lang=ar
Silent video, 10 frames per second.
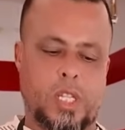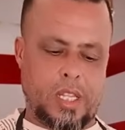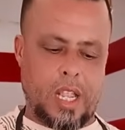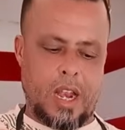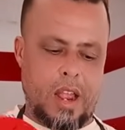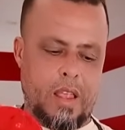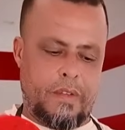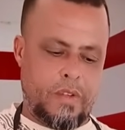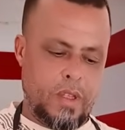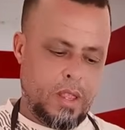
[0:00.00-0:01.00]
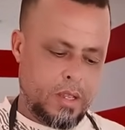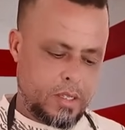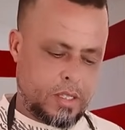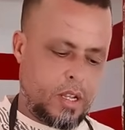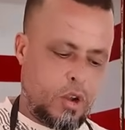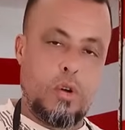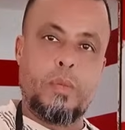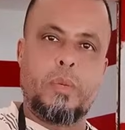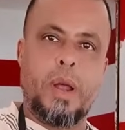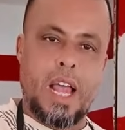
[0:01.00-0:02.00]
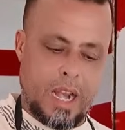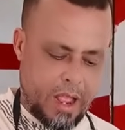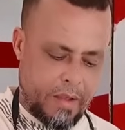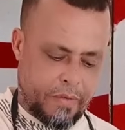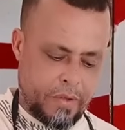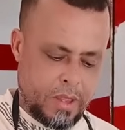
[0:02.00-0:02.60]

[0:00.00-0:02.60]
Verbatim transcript: 3000 الزقوم 4000